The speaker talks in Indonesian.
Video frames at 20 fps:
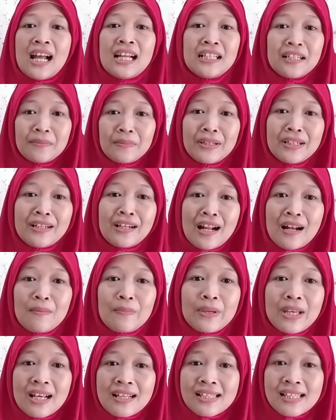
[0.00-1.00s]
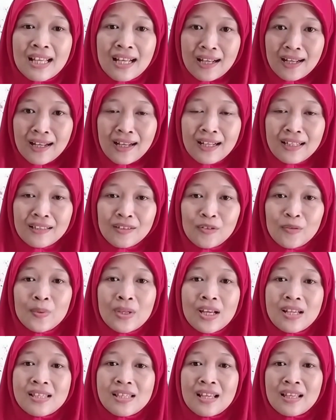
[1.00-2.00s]
air mineral biasa itu
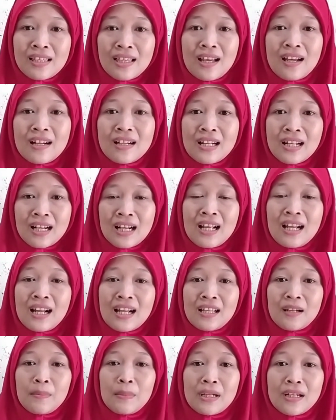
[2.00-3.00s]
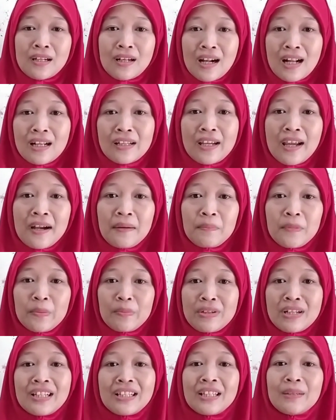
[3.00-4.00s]
biasanya adalah air mineral yang
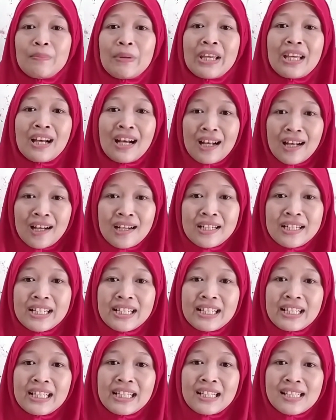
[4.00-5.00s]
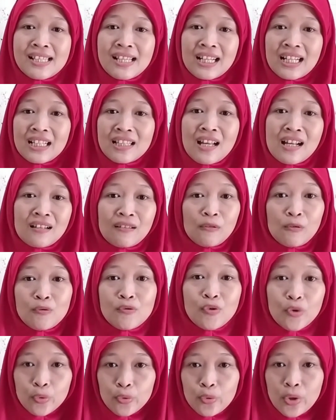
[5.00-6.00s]
memiliki pH di sekitar
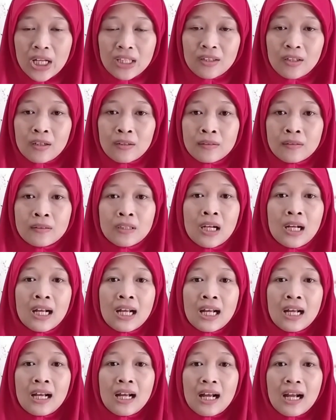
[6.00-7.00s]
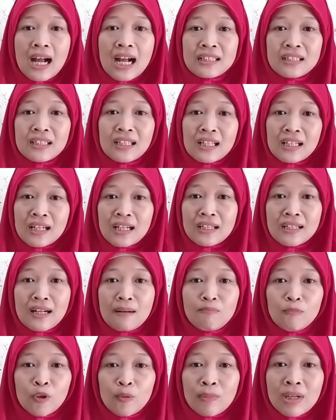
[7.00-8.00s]
7 atau antara
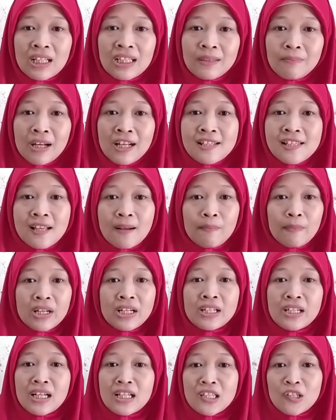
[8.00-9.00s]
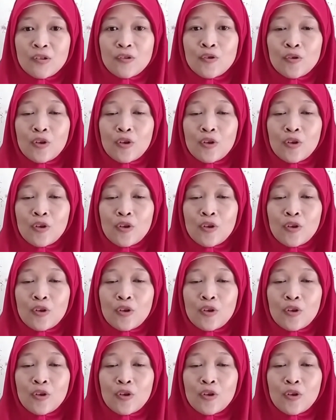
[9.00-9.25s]
6,5 sampai dengan